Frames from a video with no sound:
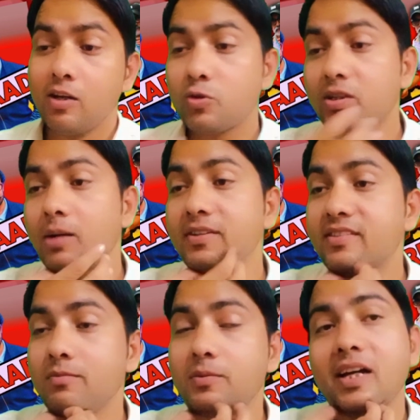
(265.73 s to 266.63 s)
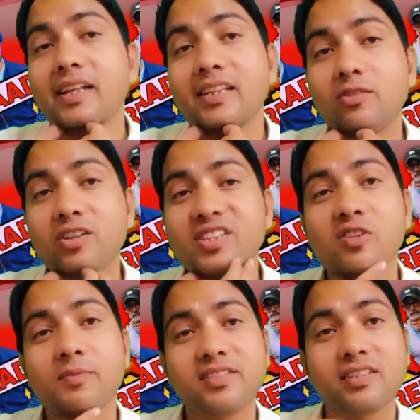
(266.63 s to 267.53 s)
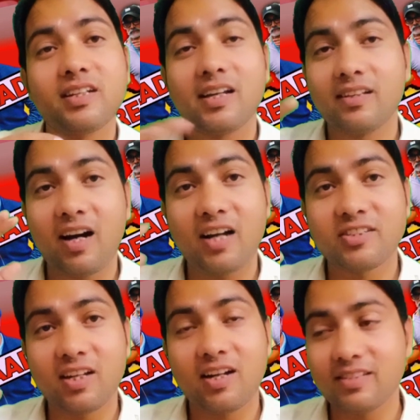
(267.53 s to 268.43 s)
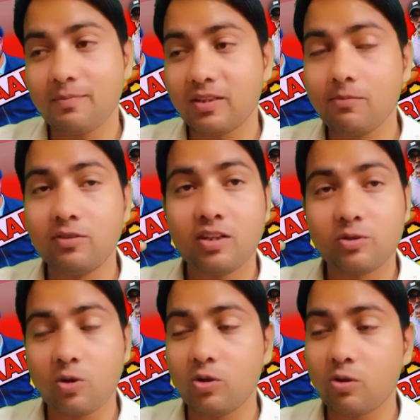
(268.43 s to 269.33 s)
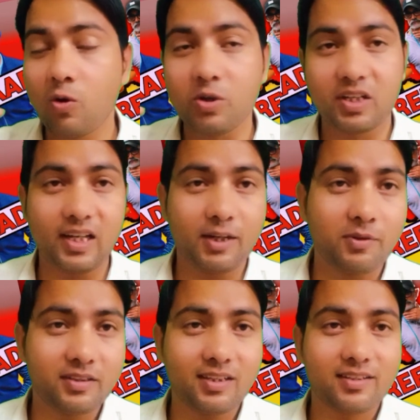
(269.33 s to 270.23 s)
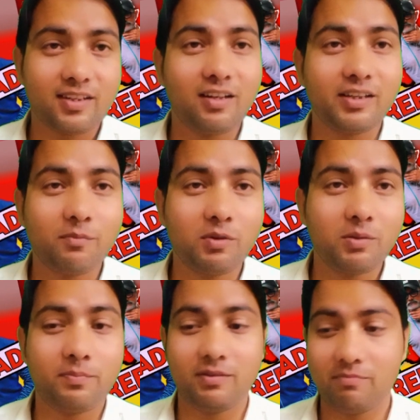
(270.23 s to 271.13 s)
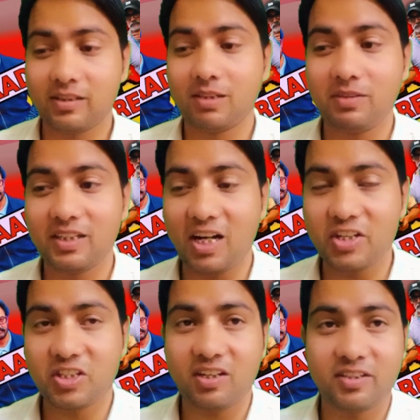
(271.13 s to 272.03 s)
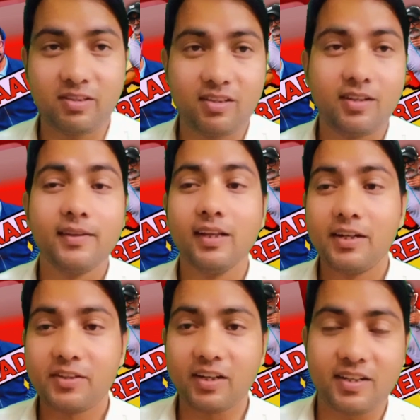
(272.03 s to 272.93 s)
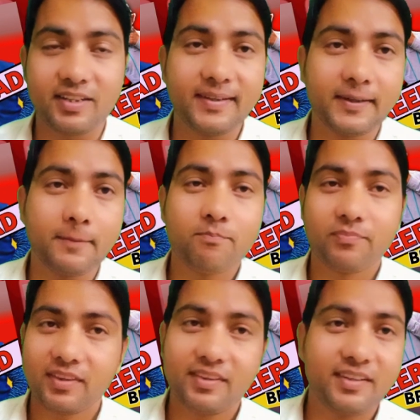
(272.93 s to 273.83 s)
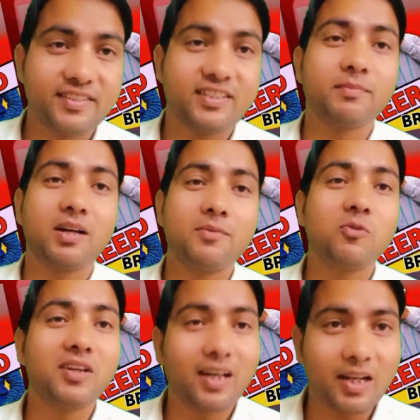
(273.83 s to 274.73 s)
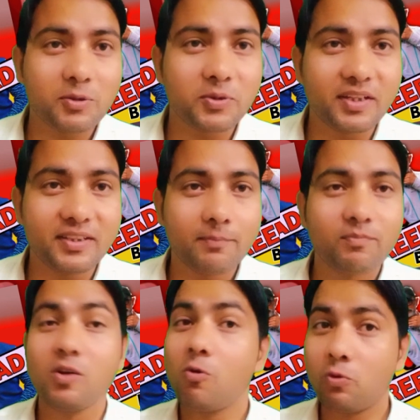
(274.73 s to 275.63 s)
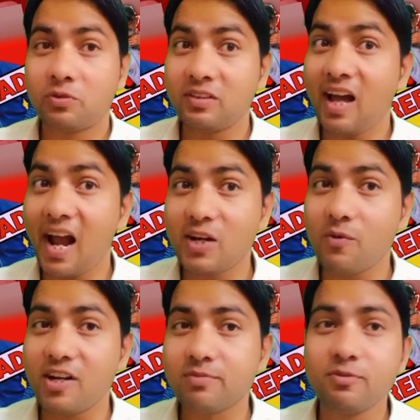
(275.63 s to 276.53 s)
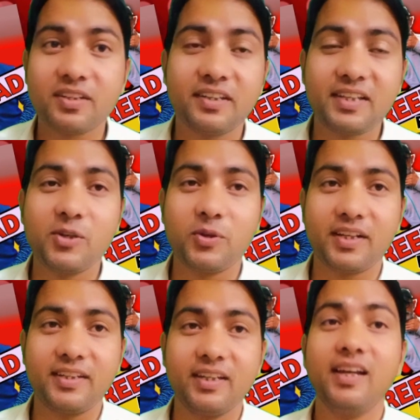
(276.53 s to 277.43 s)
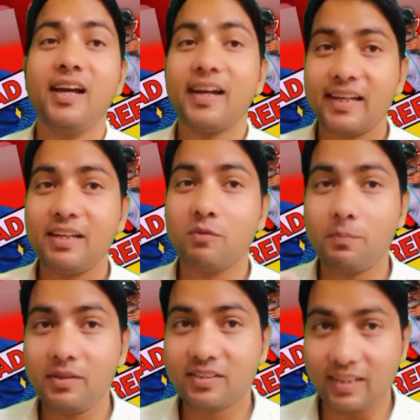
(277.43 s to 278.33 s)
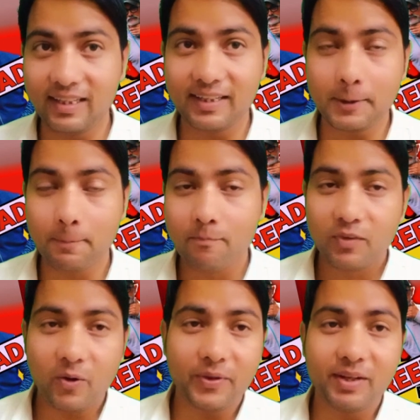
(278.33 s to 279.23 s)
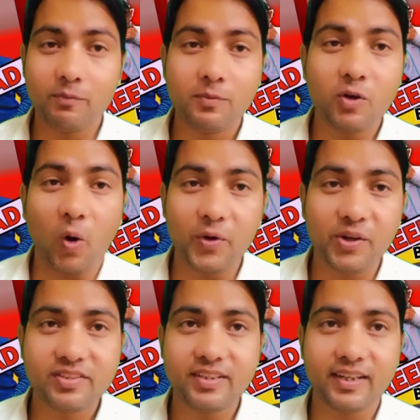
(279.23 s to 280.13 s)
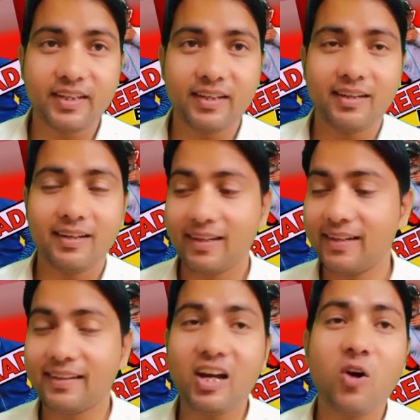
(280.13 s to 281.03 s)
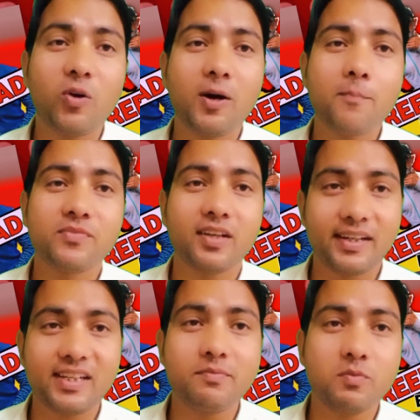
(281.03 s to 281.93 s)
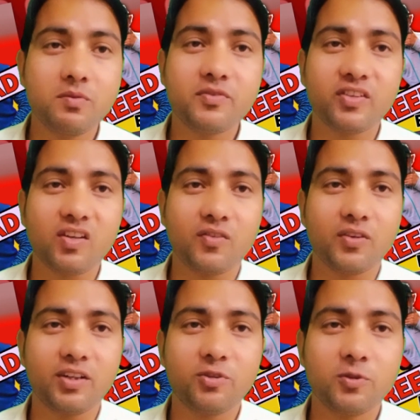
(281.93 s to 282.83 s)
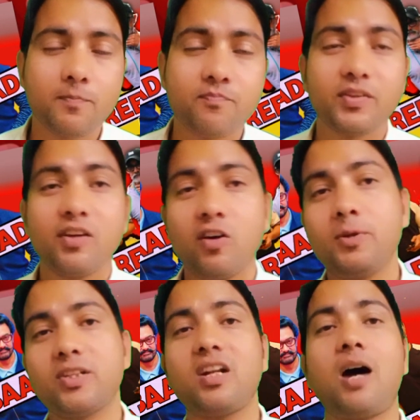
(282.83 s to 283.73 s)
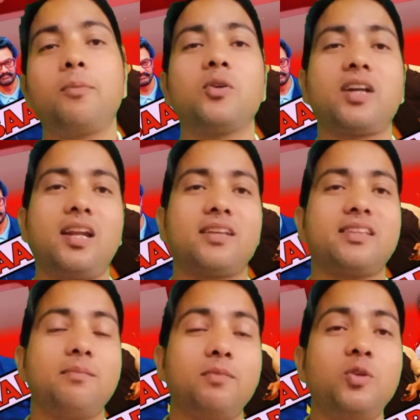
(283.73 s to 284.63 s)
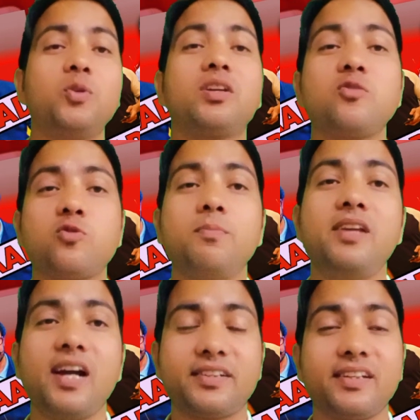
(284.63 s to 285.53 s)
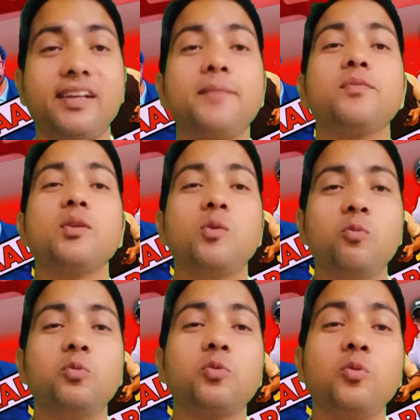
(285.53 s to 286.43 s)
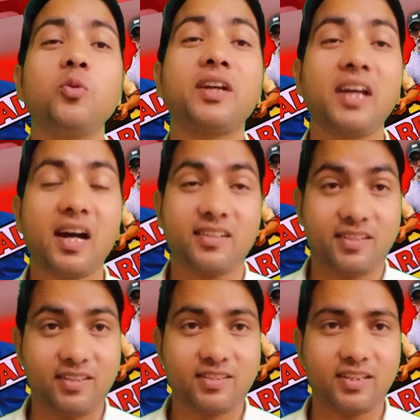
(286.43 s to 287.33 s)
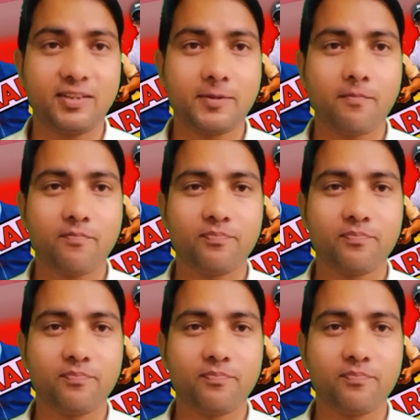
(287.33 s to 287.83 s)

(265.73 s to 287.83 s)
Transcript: सूर्यवंशी मूवी आई थी तो अक्षय कुमार सर का एक अच्छा खासा मतलब उनका दौर लौट के आया हुआ था कि हाँ ये मूवी मतलब एक अच्छा खासा टक्कर देगी दृश्यम का भी वही हालात हो रही है उतना एडवांस बुकिंग नहीं हो रही है कि ये मूवी चलेगी और ये मूवी ऑडियंस देखेंगे लेकिन क्या होगा अगर ये भी मूवी फ्लॉप हो गई तो ओवरऑल आप लोगों को क्या लगता है बॉलीवुड का जो भी एक्टर हैं उनको क्या करना चाहिए